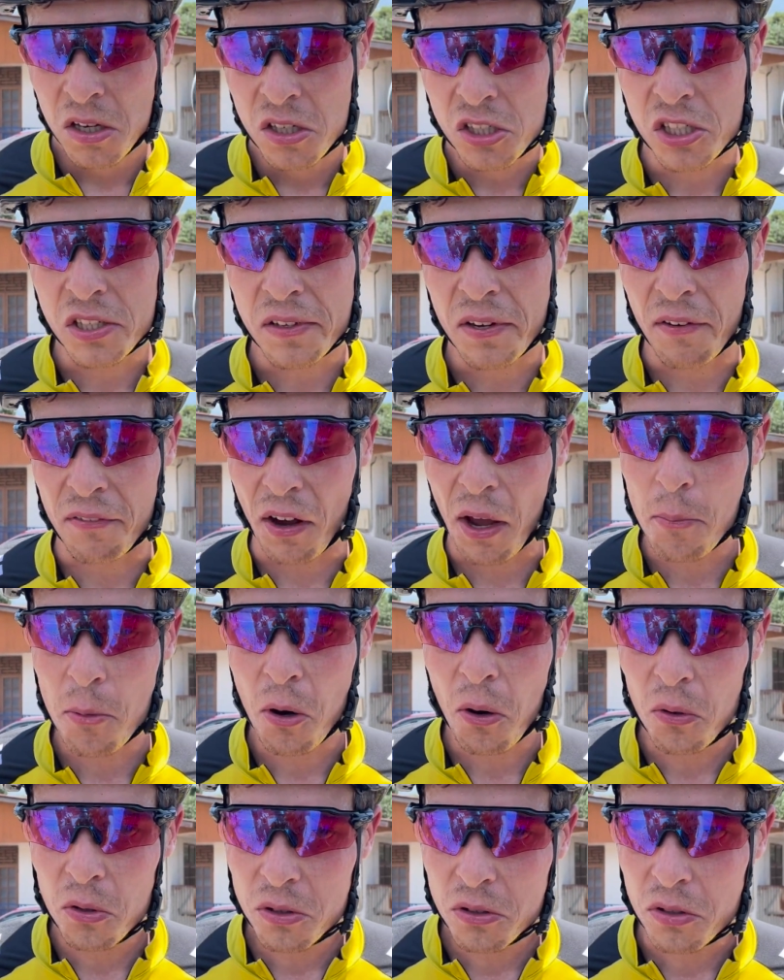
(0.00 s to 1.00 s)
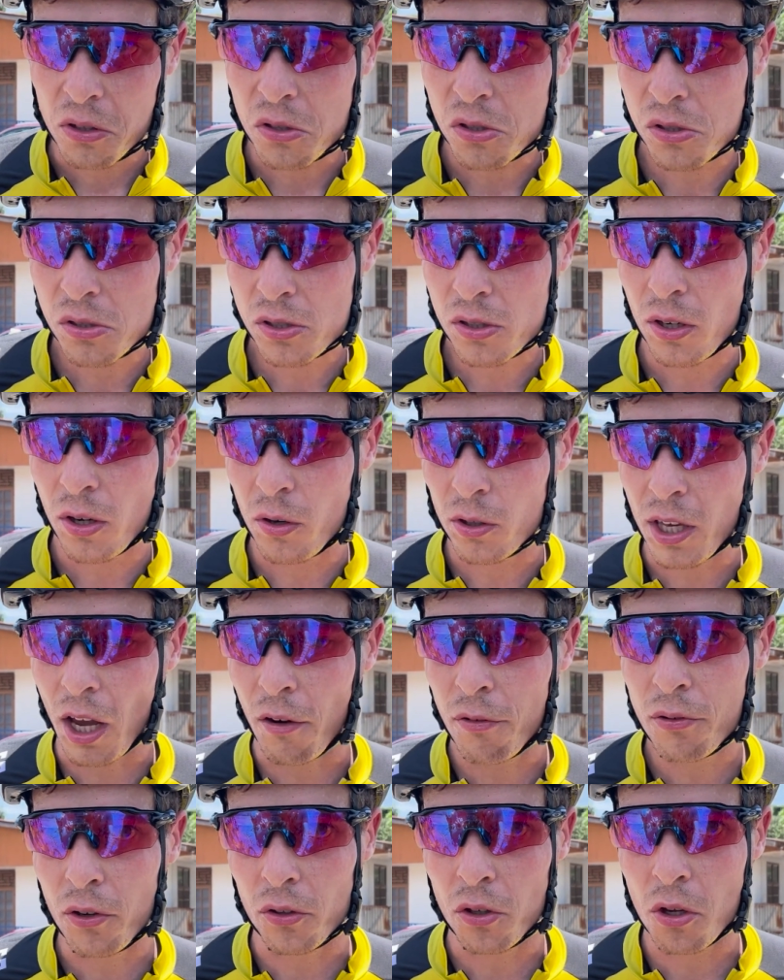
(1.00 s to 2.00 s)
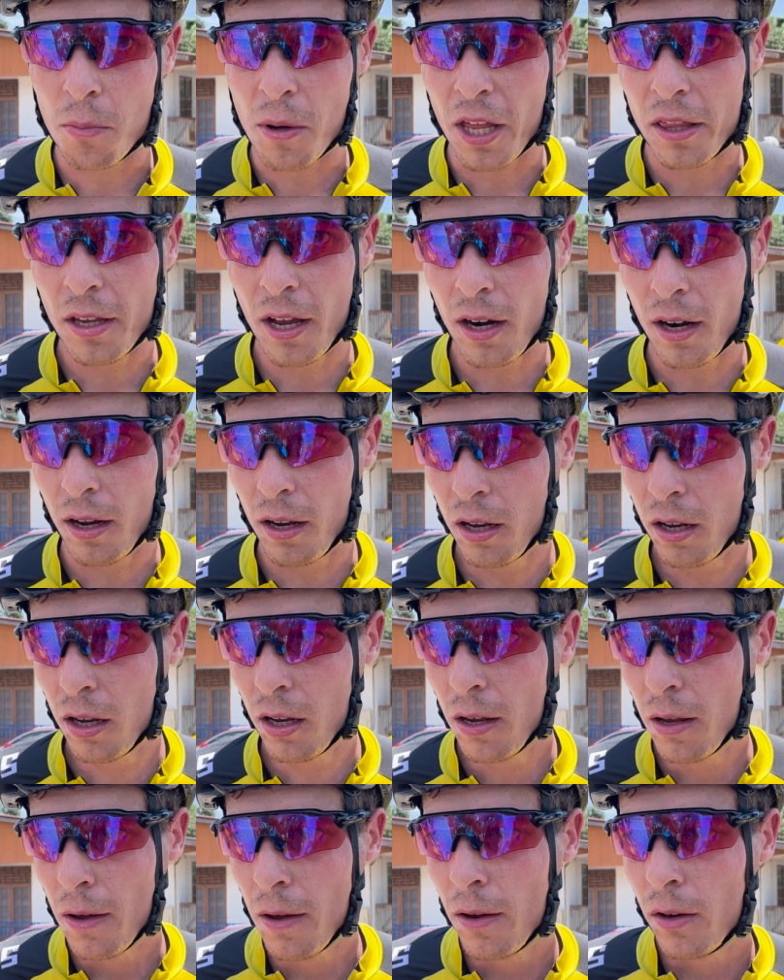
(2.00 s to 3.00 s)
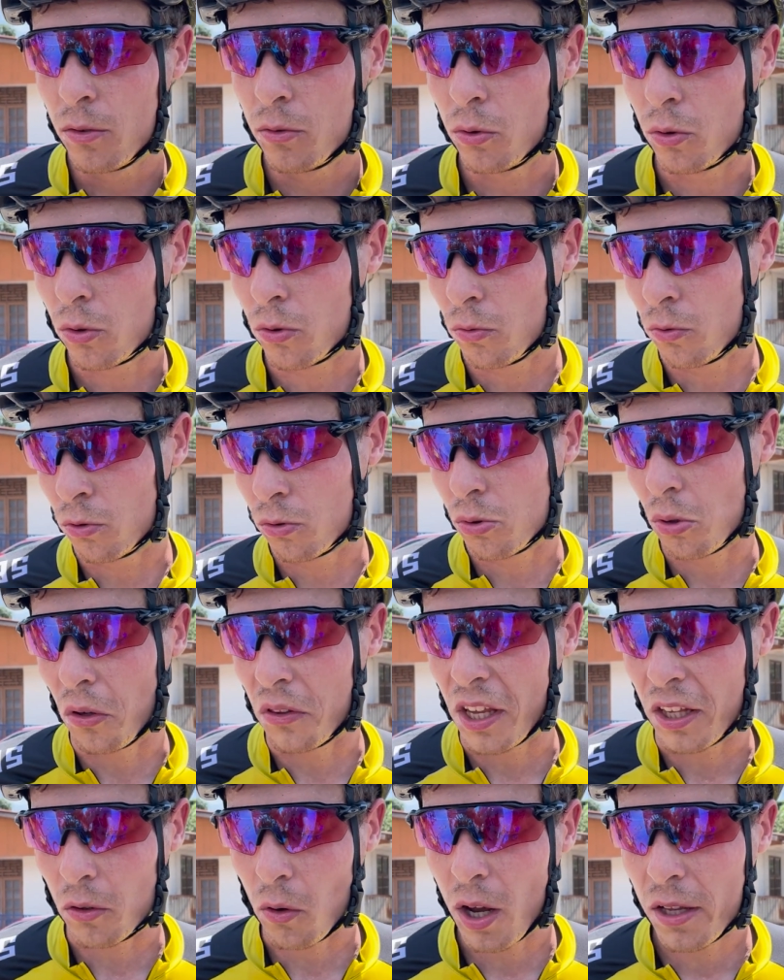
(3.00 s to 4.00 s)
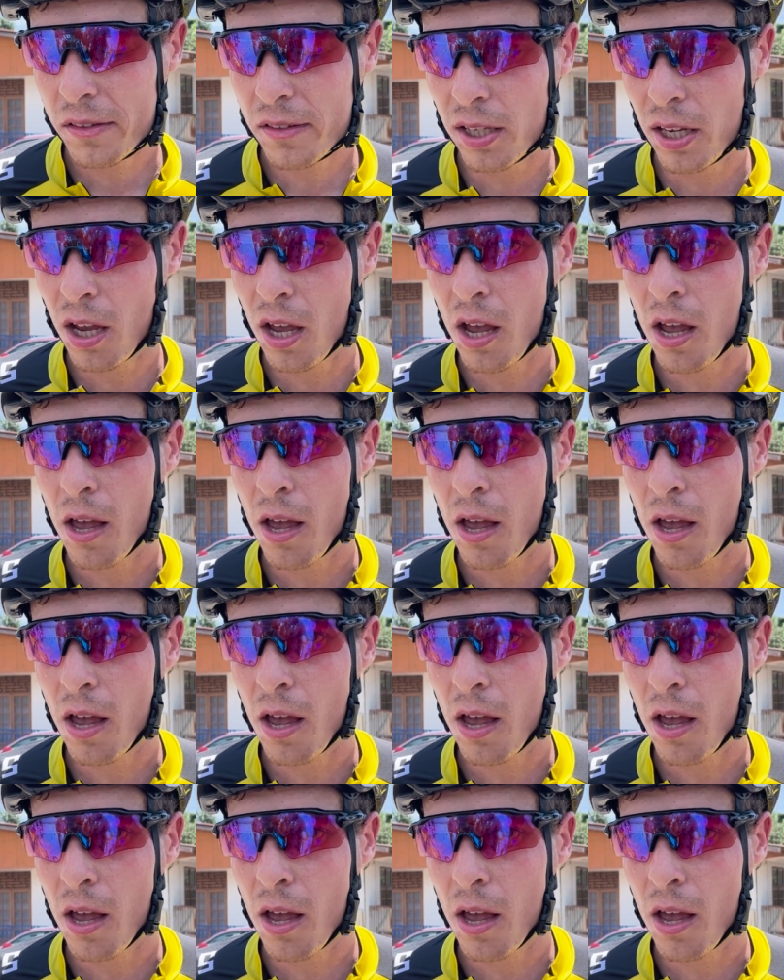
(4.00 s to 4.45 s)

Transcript: j'étais vraiment en lutte jusqu'au carrefour de Mana là, où on, tourne à droite.